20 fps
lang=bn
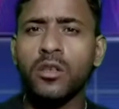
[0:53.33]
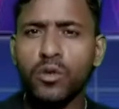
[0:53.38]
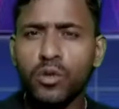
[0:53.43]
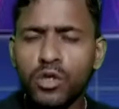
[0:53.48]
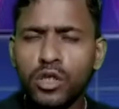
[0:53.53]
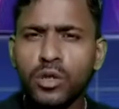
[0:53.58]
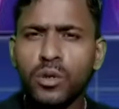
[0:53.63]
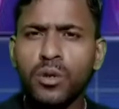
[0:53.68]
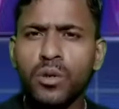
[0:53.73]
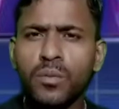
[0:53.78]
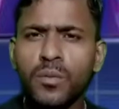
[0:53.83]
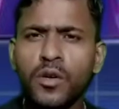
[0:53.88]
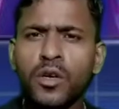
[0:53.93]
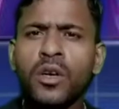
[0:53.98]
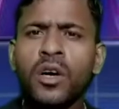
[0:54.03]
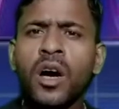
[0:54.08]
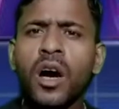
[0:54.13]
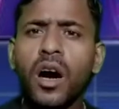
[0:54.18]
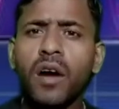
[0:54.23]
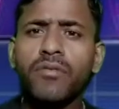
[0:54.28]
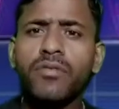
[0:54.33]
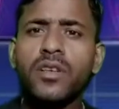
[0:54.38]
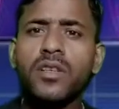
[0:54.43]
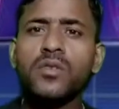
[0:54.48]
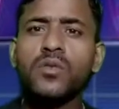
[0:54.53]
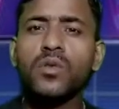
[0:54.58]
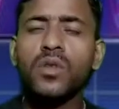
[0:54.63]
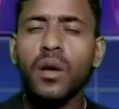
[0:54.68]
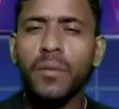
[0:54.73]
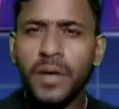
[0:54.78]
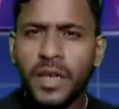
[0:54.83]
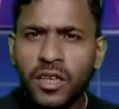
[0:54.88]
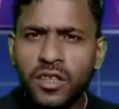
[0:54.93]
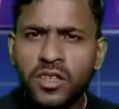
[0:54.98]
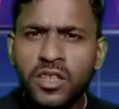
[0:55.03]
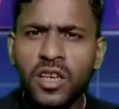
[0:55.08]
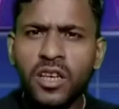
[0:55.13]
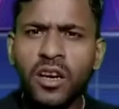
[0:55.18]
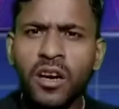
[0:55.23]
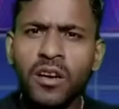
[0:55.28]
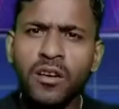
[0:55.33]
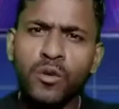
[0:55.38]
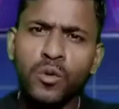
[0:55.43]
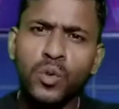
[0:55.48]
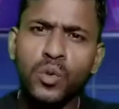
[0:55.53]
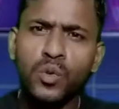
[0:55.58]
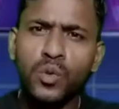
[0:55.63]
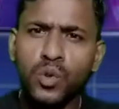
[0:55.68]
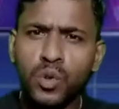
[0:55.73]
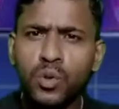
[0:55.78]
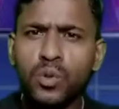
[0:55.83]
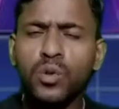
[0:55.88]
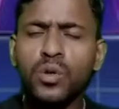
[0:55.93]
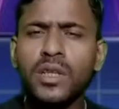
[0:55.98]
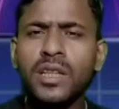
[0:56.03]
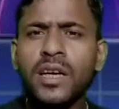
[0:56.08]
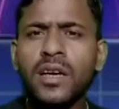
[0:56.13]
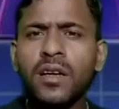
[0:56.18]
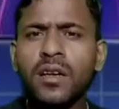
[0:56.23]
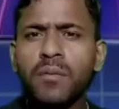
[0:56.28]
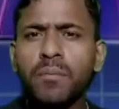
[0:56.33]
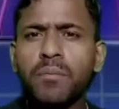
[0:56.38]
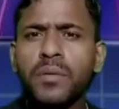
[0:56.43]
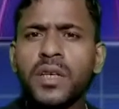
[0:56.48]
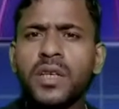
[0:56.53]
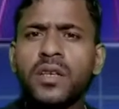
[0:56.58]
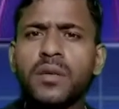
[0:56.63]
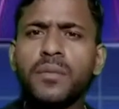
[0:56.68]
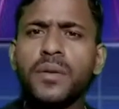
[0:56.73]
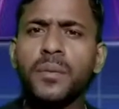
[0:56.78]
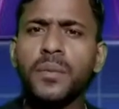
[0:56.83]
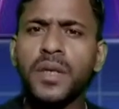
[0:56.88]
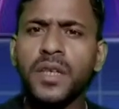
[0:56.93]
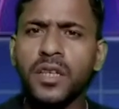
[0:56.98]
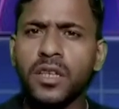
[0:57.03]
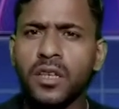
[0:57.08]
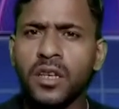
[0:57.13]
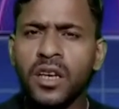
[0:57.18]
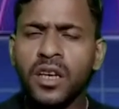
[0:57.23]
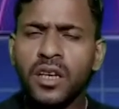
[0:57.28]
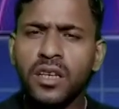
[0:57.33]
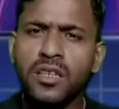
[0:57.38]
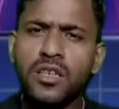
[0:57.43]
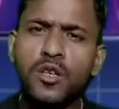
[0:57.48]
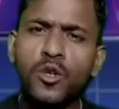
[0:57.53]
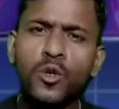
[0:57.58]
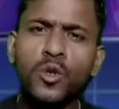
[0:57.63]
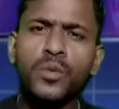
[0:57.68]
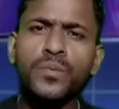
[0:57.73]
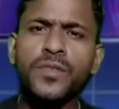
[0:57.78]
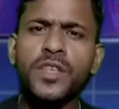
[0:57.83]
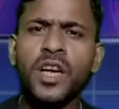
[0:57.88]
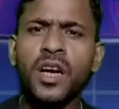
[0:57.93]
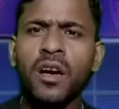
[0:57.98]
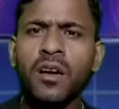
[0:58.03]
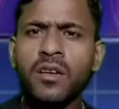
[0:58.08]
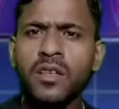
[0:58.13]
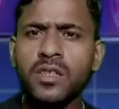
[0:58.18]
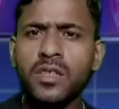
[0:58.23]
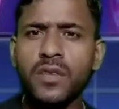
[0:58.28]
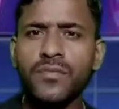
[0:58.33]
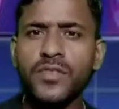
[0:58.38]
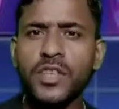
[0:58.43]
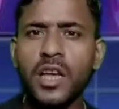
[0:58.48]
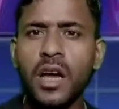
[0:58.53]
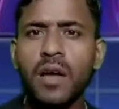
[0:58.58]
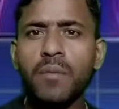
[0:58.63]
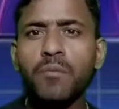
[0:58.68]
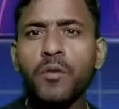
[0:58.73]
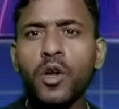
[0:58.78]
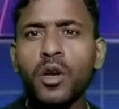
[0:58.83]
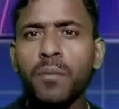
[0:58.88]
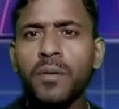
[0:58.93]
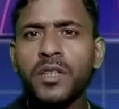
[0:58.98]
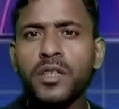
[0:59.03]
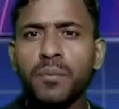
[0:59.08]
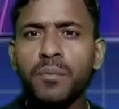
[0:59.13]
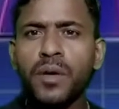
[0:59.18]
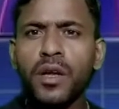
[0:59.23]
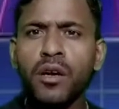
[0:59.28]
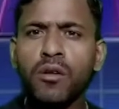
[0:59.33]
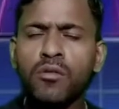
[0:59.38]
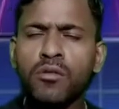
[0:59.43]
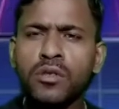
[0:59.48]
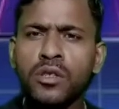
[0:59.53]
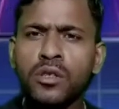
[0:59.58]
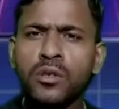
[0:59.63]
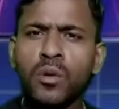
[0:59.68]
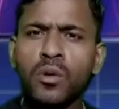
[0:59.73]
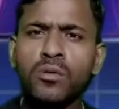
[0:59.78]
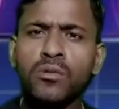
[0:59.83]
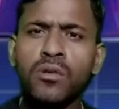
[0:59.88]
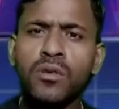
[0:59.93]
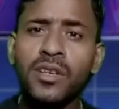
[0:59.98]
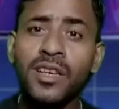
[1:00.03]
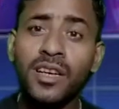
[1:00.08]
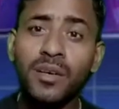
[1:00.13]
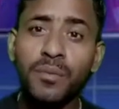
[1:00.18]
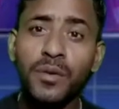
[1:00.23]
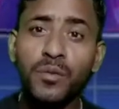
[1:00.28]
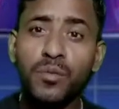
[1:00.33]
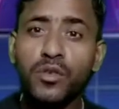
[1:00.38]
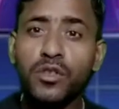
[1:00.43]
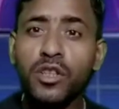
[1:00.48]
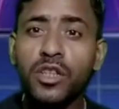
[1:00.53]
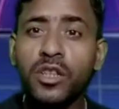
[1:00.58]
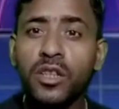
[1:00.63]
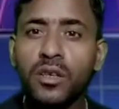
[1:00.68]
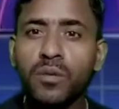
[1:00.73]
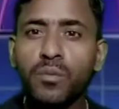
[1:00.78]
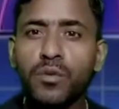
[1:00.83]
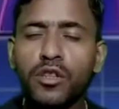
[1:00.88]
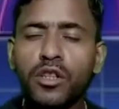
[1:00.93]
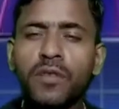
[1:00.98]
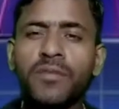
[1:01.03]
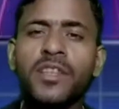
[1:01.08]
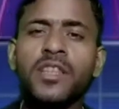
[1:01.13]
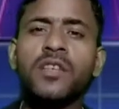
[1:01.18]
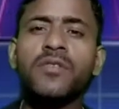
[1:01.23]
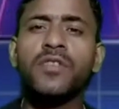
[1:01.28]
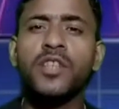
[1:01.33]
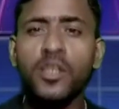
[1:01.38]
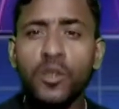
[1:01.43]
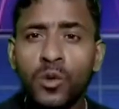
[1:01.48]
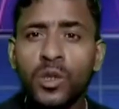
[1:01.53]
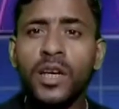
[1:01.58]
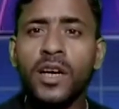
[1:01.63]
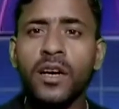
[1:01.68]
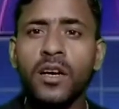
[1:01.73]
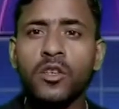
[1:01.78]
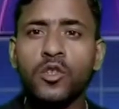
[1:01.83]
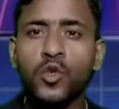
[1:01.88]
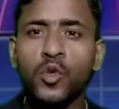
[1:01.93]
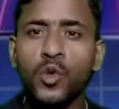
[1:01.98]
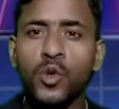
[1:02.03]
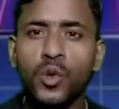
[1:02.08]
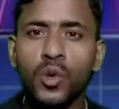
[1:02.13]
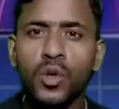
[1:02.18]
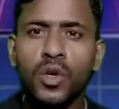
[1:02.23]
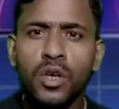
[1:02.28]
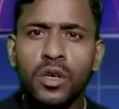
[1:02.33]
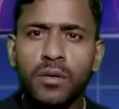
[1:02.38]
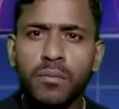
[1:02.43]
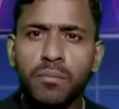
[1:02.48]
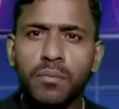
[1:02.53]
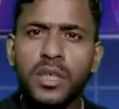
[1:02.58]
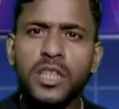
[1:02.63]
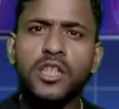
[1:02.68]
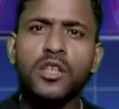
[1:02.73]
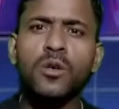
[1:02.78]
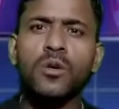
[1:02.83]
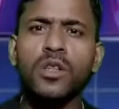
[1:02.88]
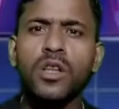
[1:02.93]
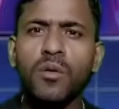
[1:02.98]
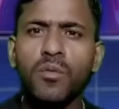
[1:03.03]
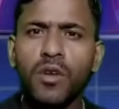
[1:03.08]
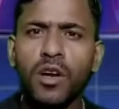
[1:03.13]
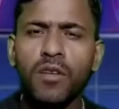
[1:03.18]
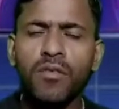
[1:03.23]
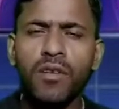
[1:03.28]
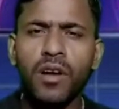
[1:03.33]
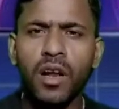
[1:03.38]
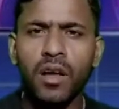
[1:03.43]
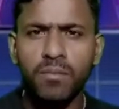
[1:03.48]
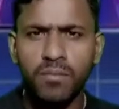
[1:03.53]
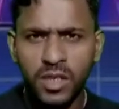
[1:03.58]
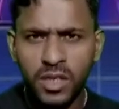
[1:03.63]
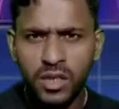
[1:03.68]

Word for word: রিকোয়েস্ট করব আপনি যদি আমার এই চ্যানেলে নতুন যুক্ত হয়ে থাকেন পিটিভি বিডি ইউটিউব চ্যানেলটি সাবস্ক্রাইব করে পাশে বেল ঘন্টাটি অন করে রাখবেন প্রতিদিন প্রতিবাদী ভিডিও দেখার জন্য বেশি কথা বলে ফেললাম